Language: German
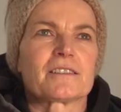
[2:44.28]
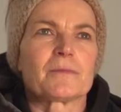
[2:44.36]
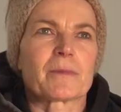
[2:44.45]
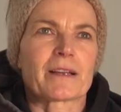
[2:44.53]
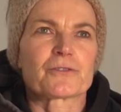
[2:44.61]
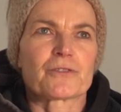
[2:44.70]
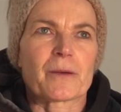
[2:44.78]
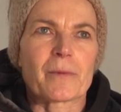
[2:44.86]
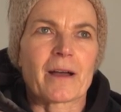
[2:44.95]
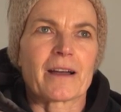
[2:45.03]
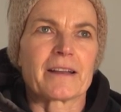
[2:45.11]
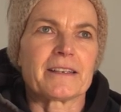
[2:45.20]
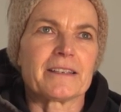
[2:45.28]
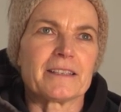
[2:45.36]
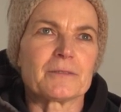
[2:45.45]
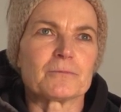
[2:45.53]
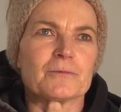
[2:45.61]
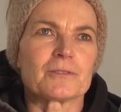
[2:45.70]
die Marktschirmerei
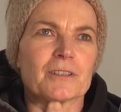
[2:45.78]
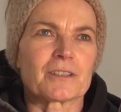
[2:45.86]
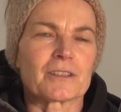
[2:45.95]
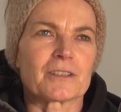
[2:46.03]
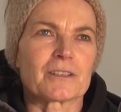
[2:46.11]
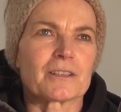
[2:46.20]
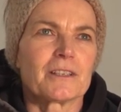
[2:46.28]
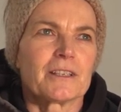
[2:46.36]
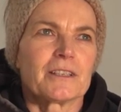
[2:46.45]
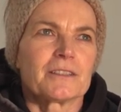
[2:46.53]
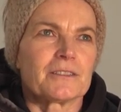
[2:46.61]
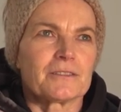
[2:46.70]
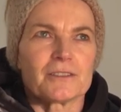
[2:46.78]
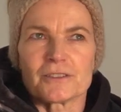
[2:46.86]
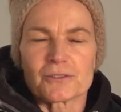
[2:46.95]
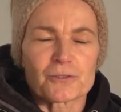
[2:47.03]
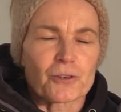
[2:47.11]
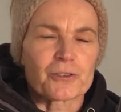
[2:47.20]
eben äh,
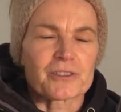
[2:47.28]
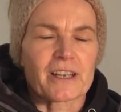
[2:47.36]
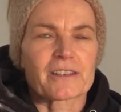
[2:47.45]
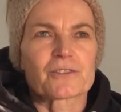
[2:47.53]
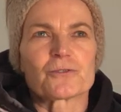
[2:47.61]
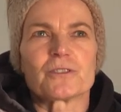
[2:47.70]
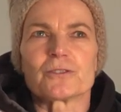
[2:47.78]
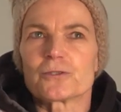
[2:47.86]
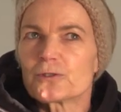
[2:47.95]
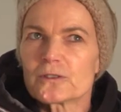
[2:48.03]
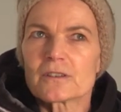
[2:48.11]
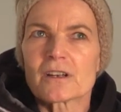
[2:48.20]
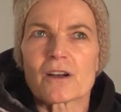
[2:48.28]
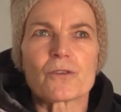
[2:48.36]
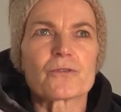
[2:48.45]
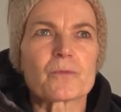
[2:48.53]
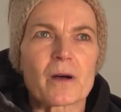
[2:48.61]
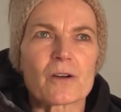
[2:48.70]
den Kontakt zu den Kunden
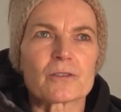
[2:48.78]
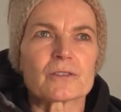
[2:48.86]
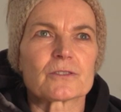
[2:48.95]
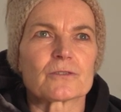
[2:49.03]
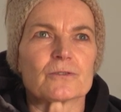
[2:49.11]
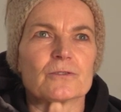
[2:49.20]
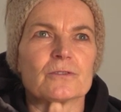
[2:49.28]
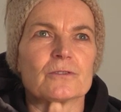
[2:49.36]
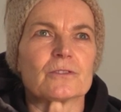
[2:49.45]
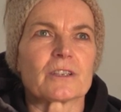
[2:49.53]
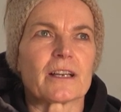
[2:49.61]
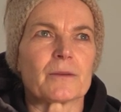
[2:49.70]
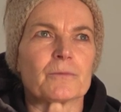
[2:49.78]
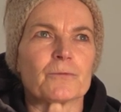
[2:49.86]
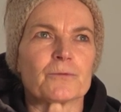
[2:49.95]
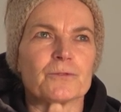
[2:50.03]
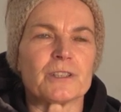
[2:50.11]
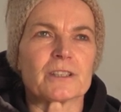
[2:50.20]
aufbaut und
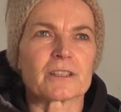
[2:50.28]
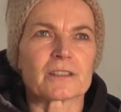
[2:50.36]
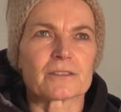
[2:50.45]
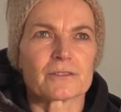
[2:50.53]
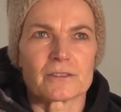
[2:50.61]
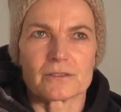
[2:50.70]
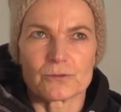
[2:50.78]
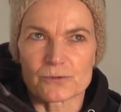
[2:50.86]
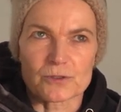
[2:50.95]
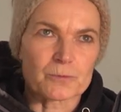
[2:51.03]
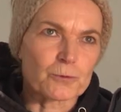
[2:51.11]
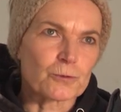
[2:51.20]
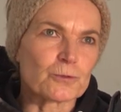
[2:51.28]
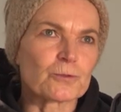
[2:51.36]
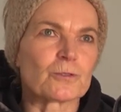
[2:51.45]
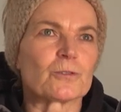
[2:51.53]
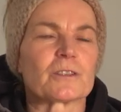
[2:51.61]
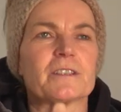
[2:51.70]
ähm, wir unsere
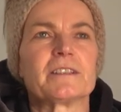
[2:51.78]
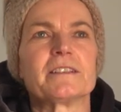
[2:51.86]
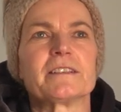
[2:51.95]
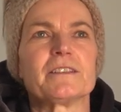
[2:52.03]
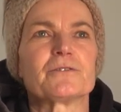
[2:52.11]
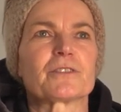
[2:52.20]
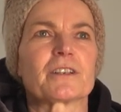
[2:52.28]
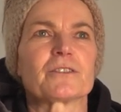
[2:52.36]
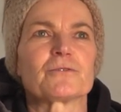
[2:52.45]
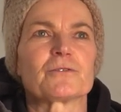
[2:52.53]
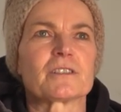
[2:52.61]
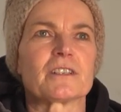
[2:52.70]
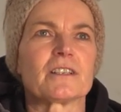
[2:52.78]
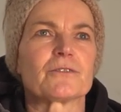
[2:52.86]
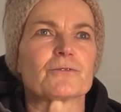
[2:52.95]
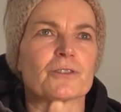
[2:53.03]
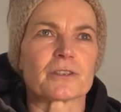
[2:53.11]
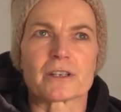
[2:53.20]
Produkte dorthin liefern und sie
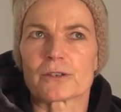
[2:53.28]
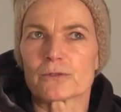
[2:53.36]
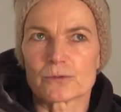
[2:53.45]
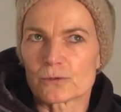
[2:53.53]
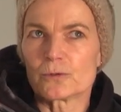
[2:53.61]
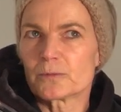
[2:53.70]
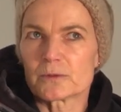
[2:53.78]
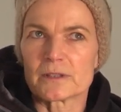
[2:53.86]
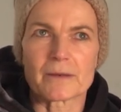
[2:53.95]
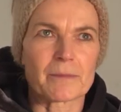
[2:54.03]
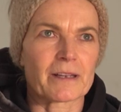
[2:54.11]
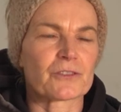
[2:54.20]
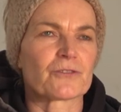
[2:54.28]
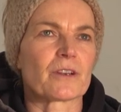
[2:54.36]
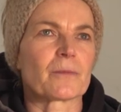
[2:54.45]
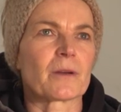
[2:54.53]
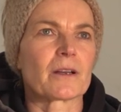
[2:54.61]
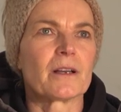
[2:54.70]
von der Gruppe der
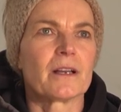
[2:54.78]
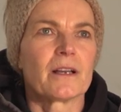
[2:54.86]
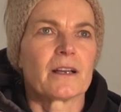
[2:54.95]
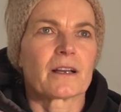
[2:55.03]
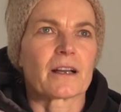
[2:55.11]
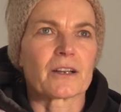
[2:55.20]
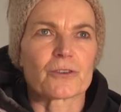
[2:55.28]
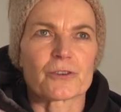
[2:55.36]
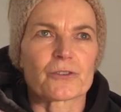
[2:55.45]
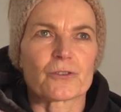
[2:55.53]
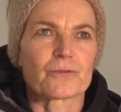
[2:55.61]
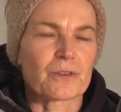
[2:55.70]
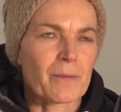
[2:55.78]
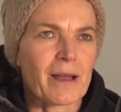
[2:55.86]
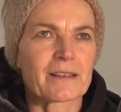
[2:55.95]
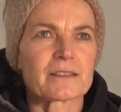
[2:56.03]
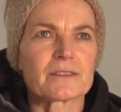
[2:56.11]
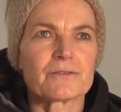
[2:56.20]
Marktschirmerei Rostock
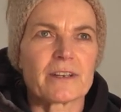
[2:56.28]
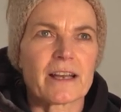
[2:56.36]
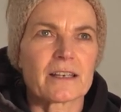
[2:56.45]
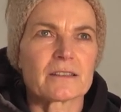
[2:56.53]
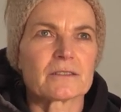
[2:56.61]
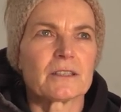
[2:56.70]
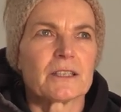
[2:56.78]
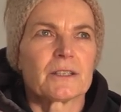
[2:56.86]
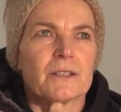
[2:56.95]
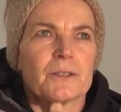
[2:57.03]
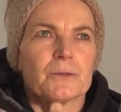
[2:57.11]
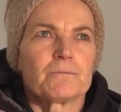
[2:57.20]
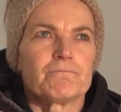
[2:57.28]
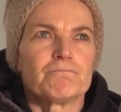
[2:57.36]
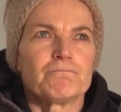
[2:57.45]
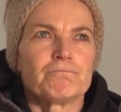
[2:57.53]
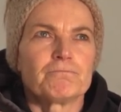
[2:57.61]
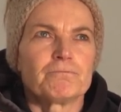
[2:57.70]
vermarktet werden.
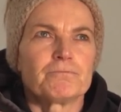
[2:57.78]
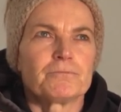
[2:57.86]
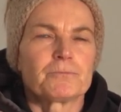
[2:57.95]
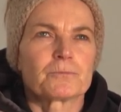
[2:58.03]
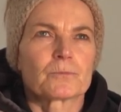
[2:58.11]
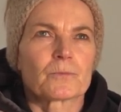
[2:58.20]
Mm,